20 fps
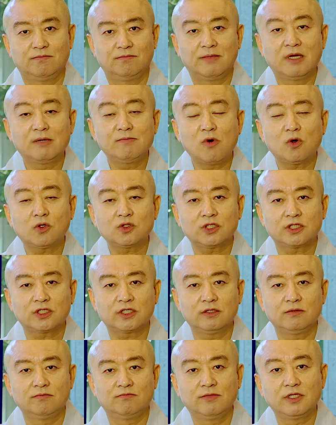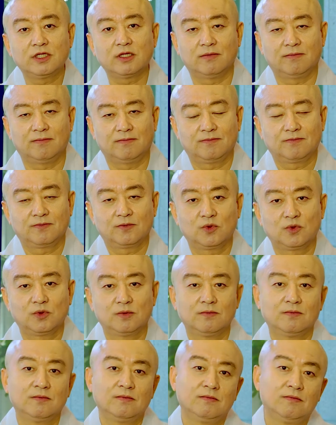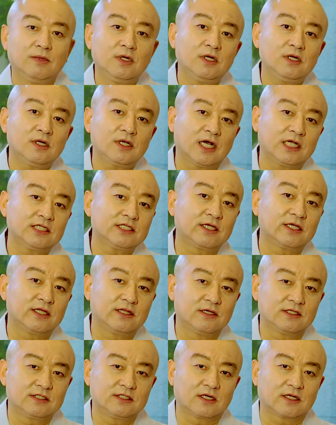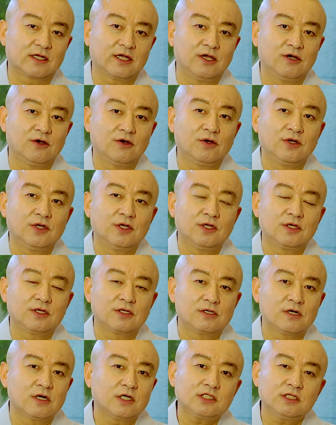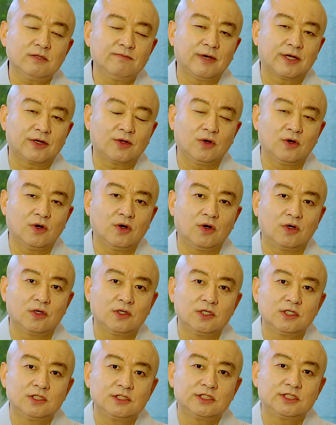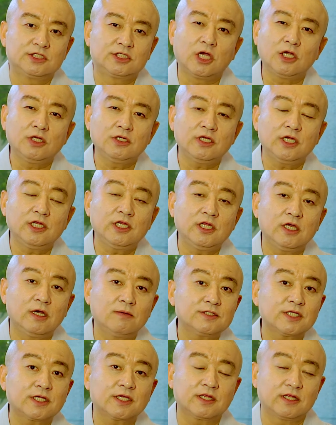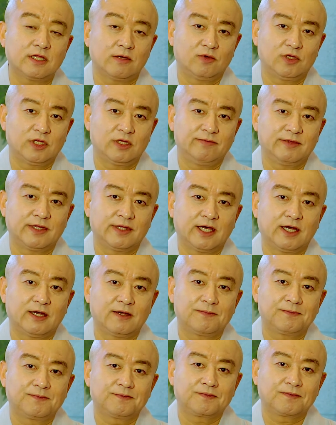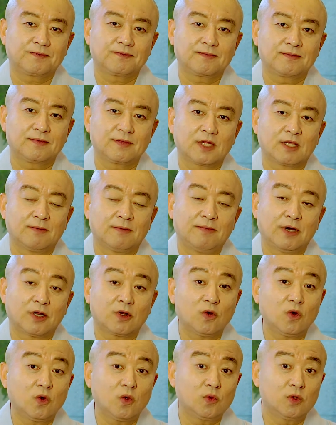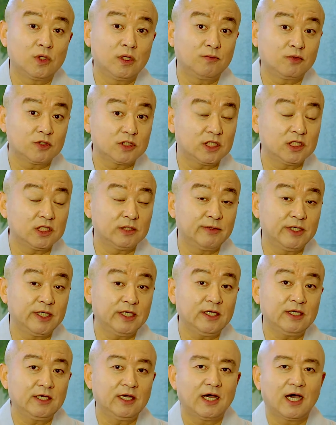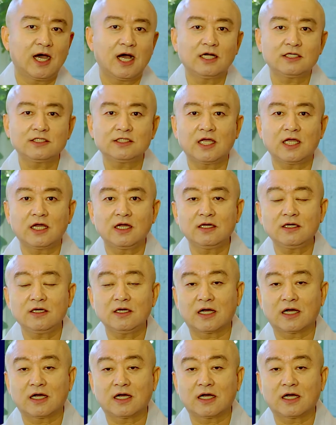맹목적인 믿음을 가지게 되었을까요? 그것은 바로 정견이 없었기 때문입니다. 바로 우리 부처님이 항상